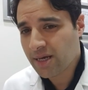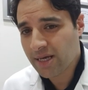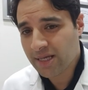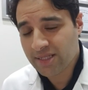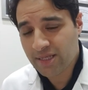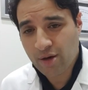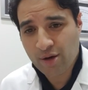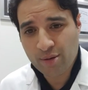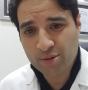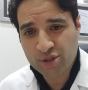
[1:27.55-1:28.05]

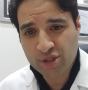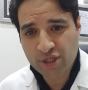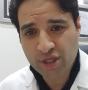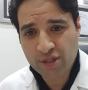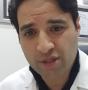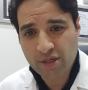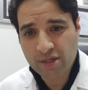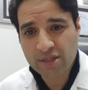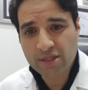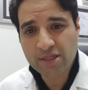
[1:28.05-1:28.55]
الدولة مش
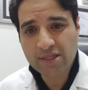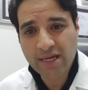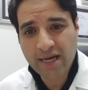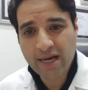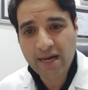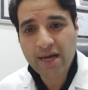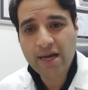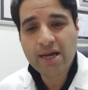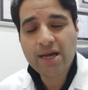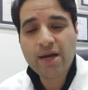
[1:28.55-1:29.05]
تقدر
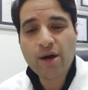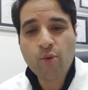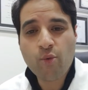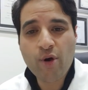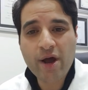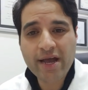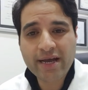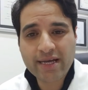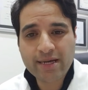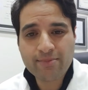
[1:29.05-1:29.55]
ده
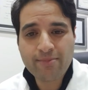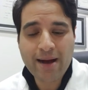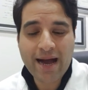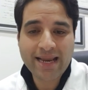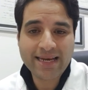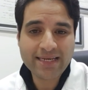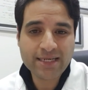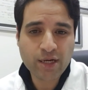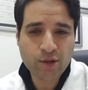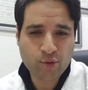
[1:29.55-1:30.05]
واجب
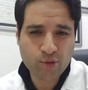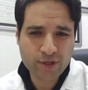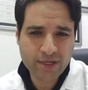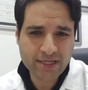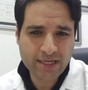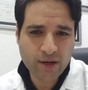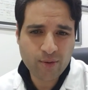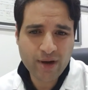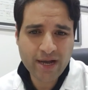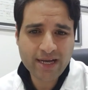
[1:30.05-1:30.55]
علينا
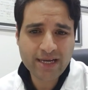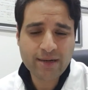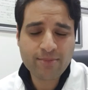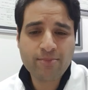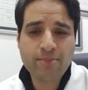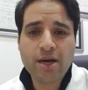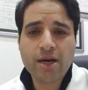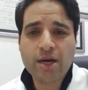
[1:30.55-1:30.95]
كلنا واجب